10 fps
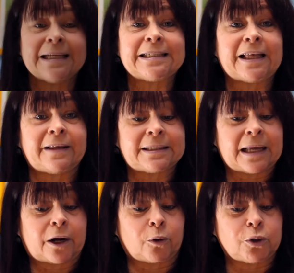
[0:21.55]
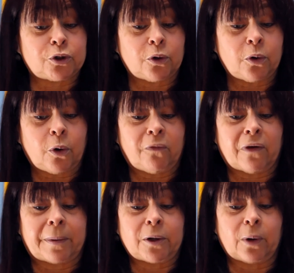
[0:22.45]
Se desarrolló o
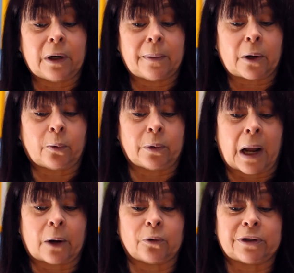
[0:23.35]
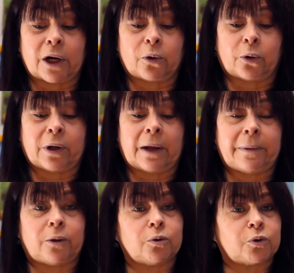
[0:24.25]
fabricó la vacuna contra el
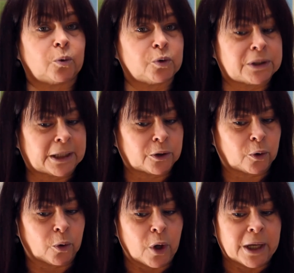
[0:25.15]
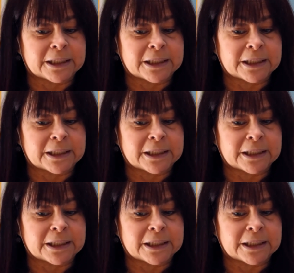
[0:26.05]
coronavirus usando